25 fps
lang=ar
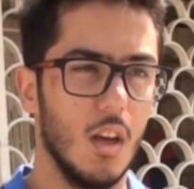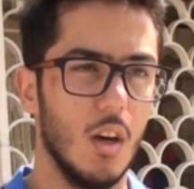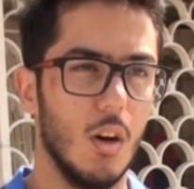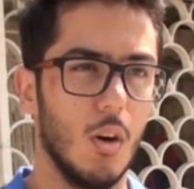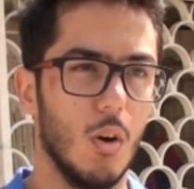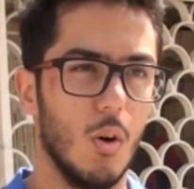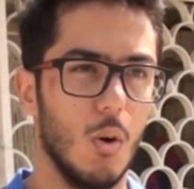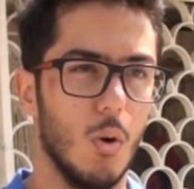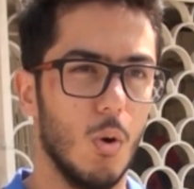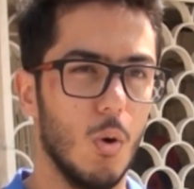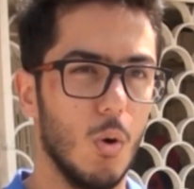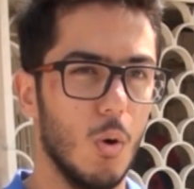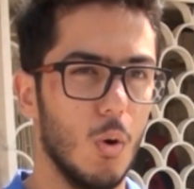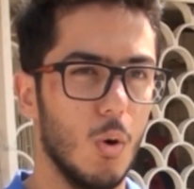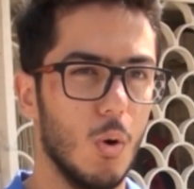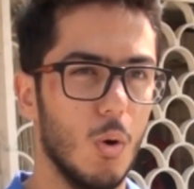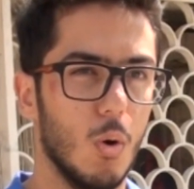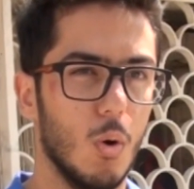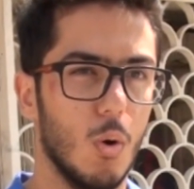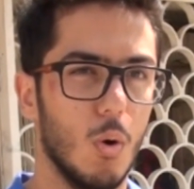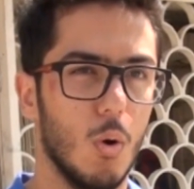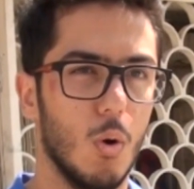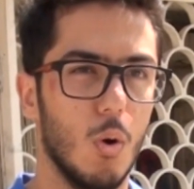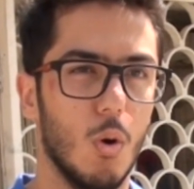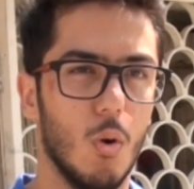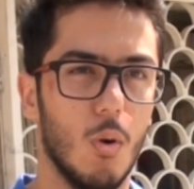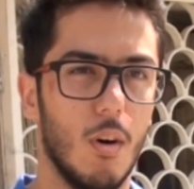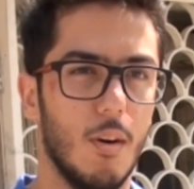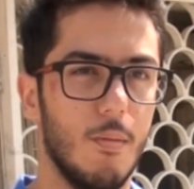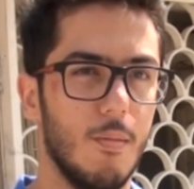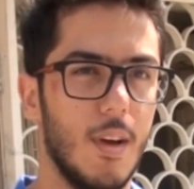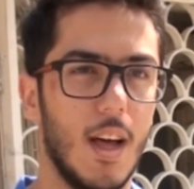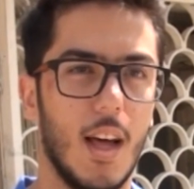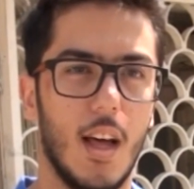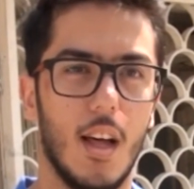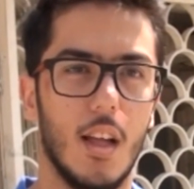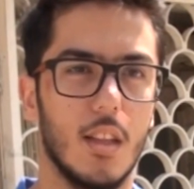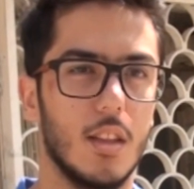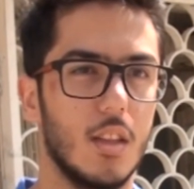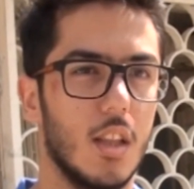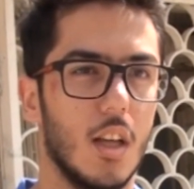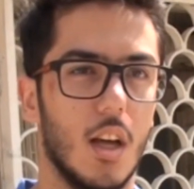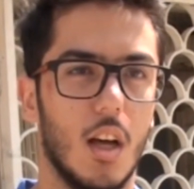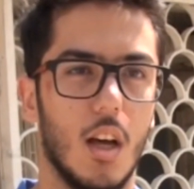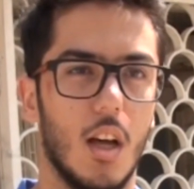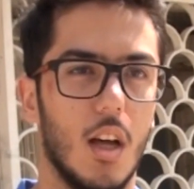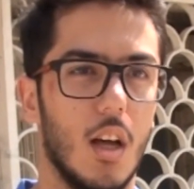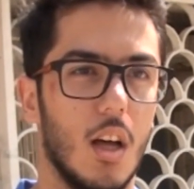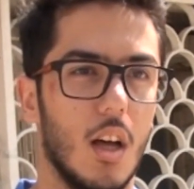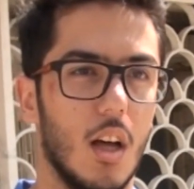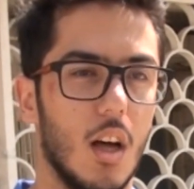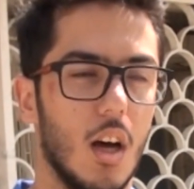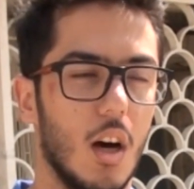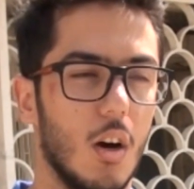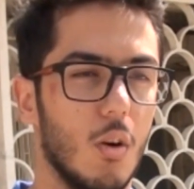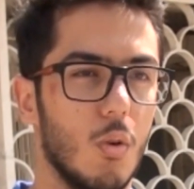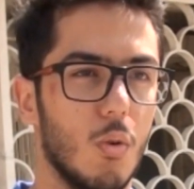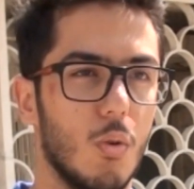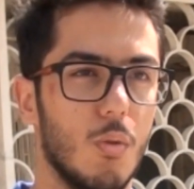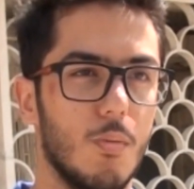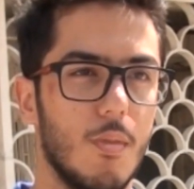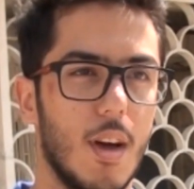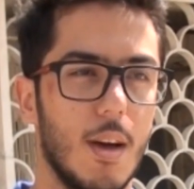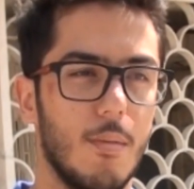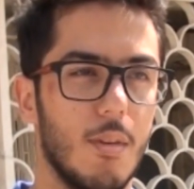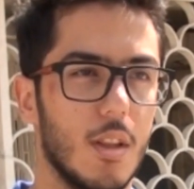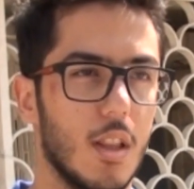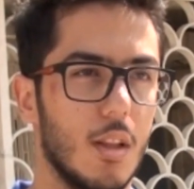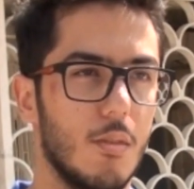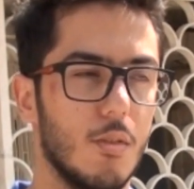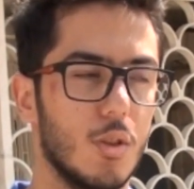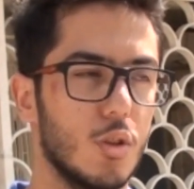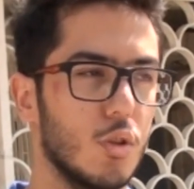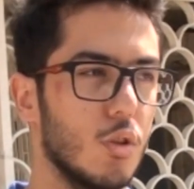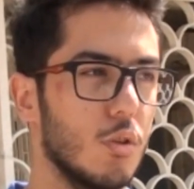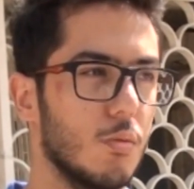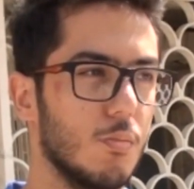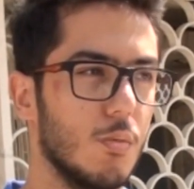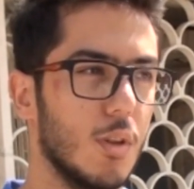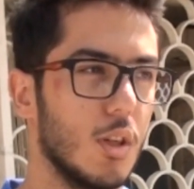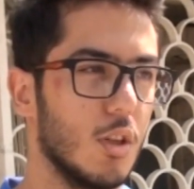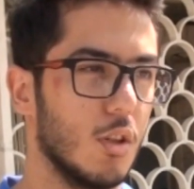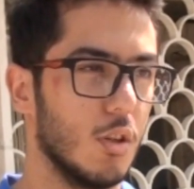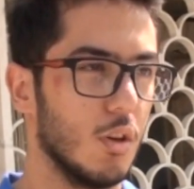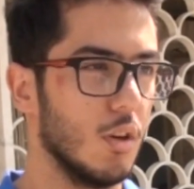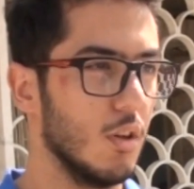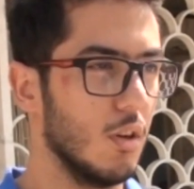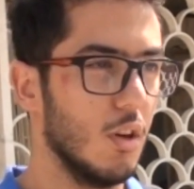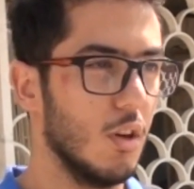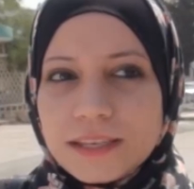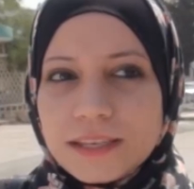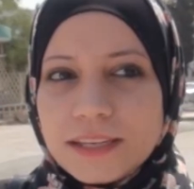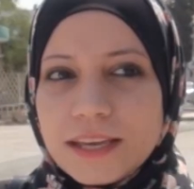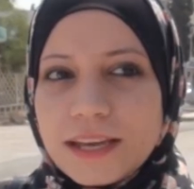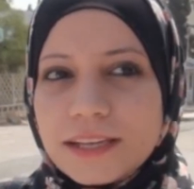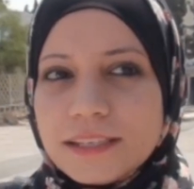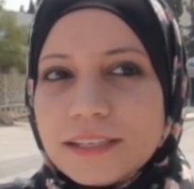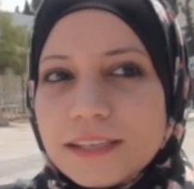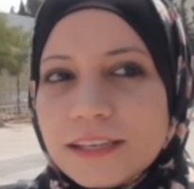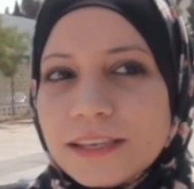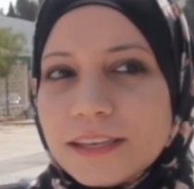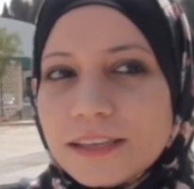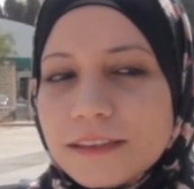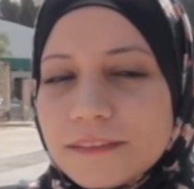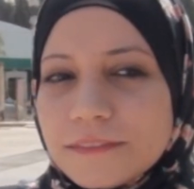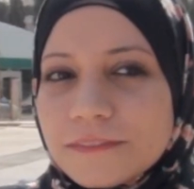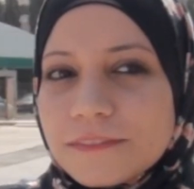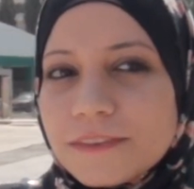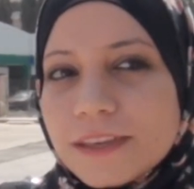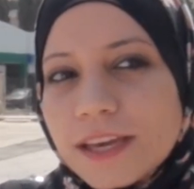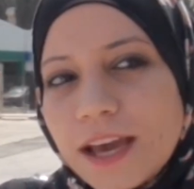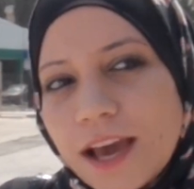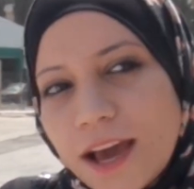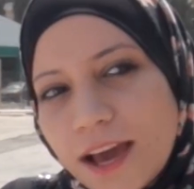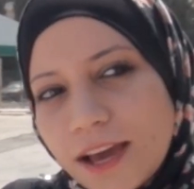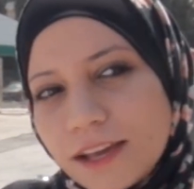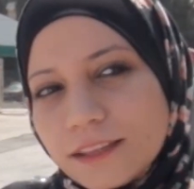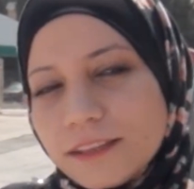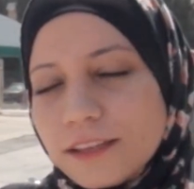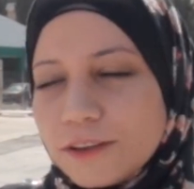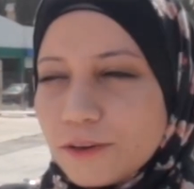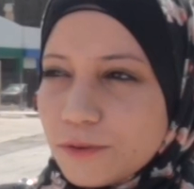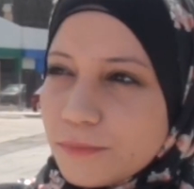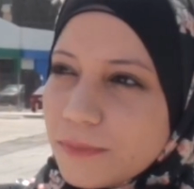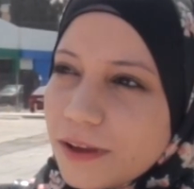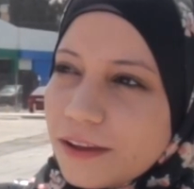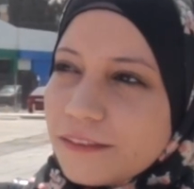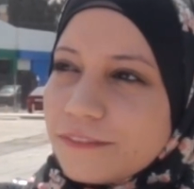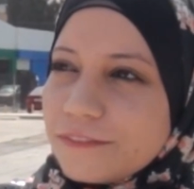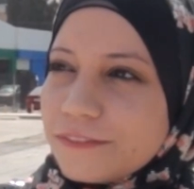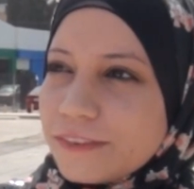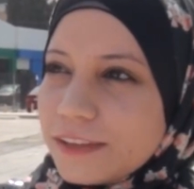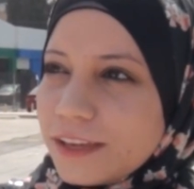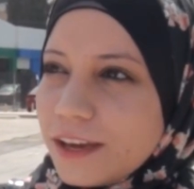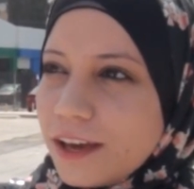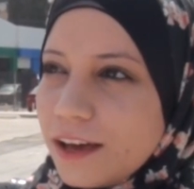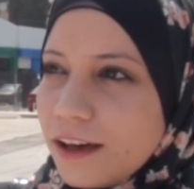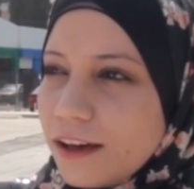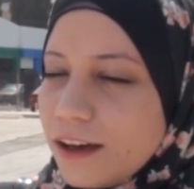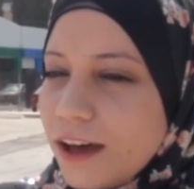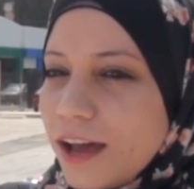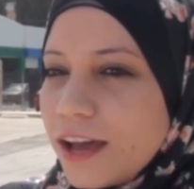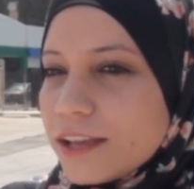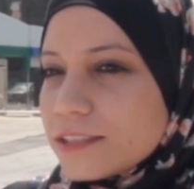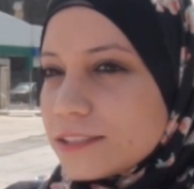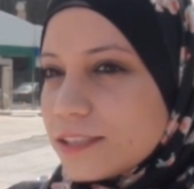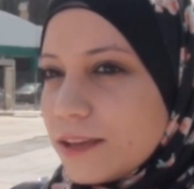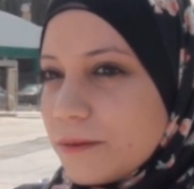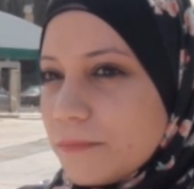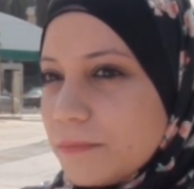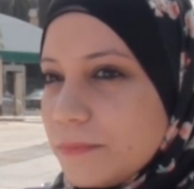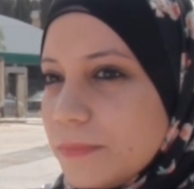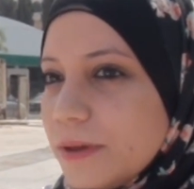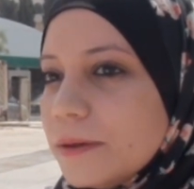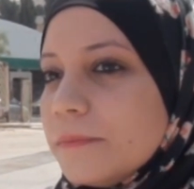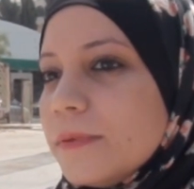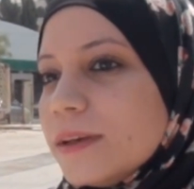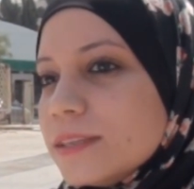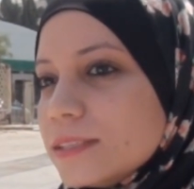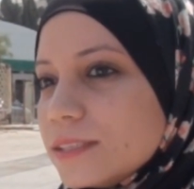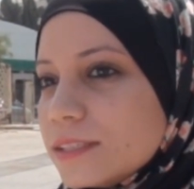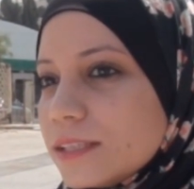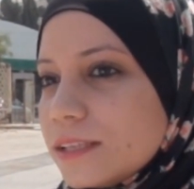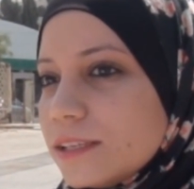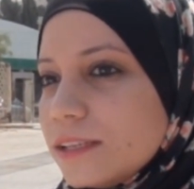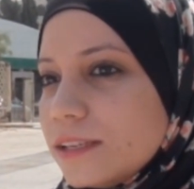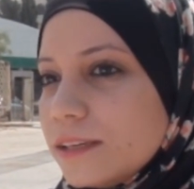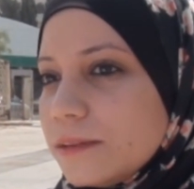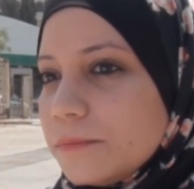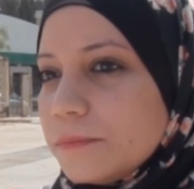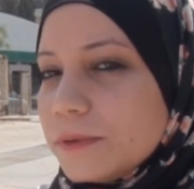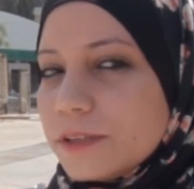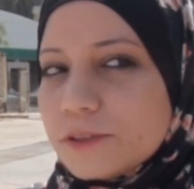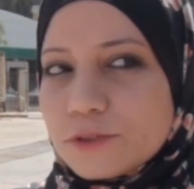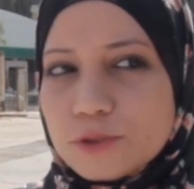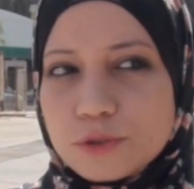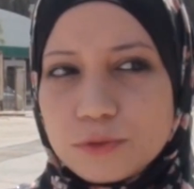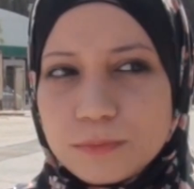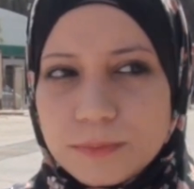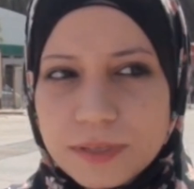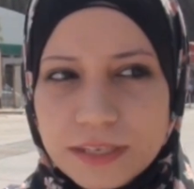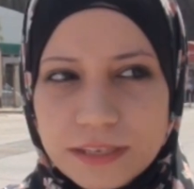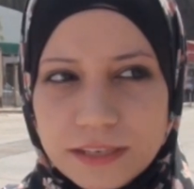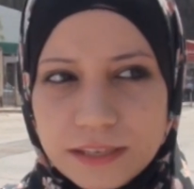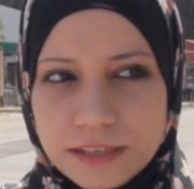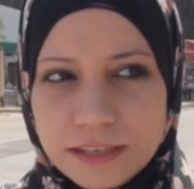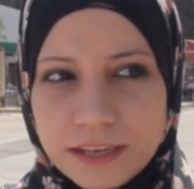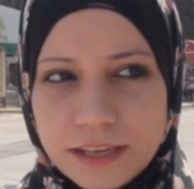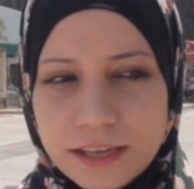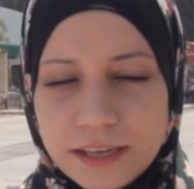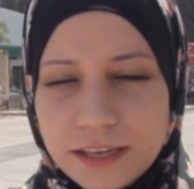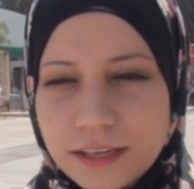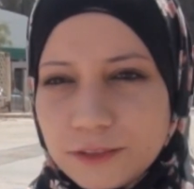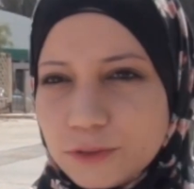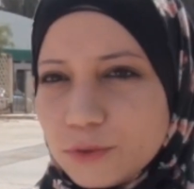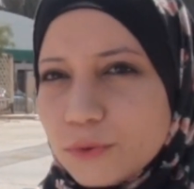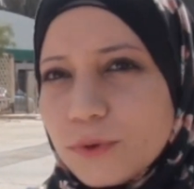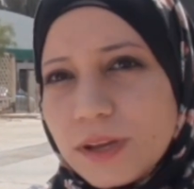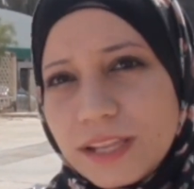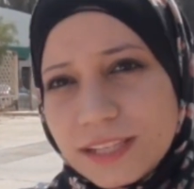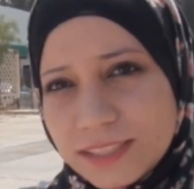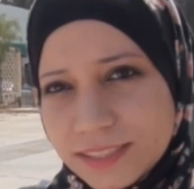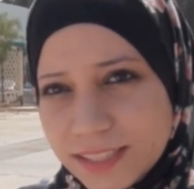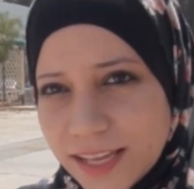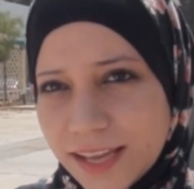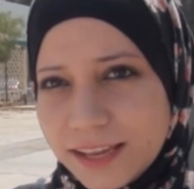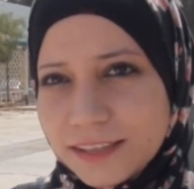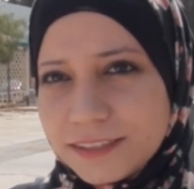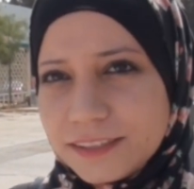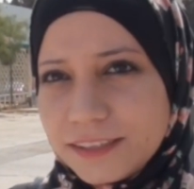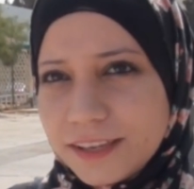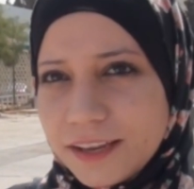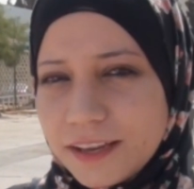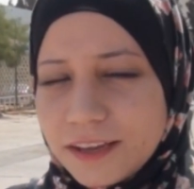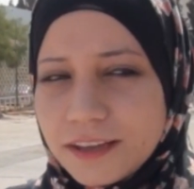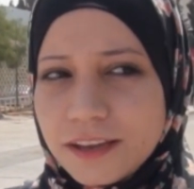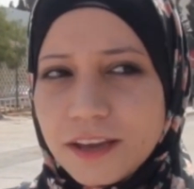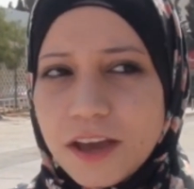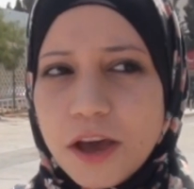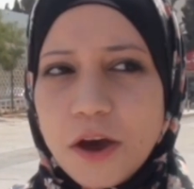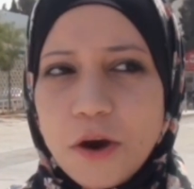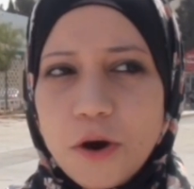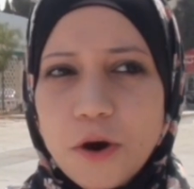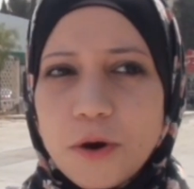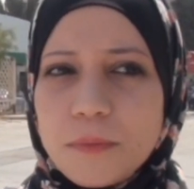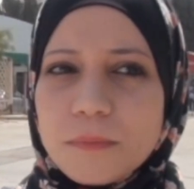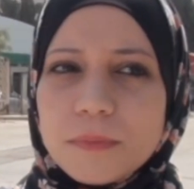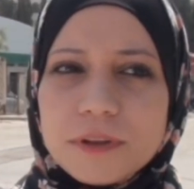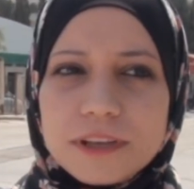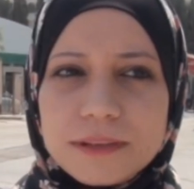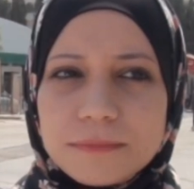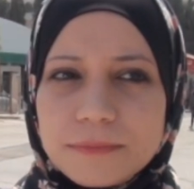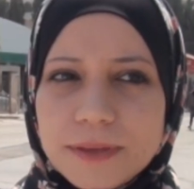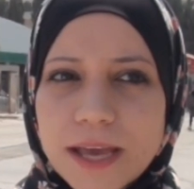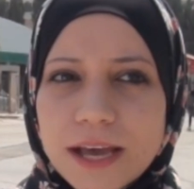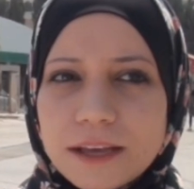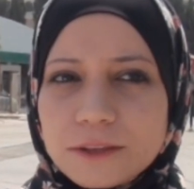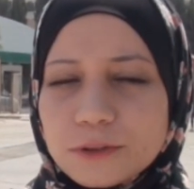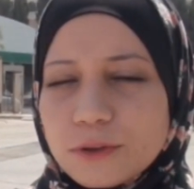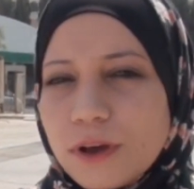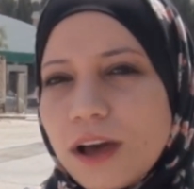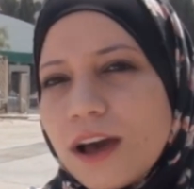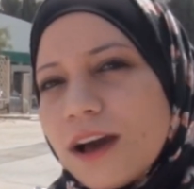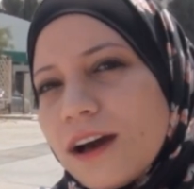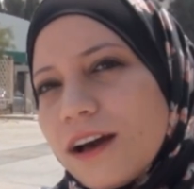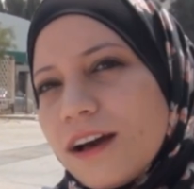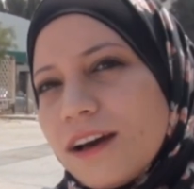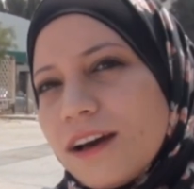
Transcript: وهو ما أدى أو ما بذل مجهود منه يعني هي فيها عدل وما فيها حسب بس اللي بيجوا من دول تانية هم اللي بياخدوا حق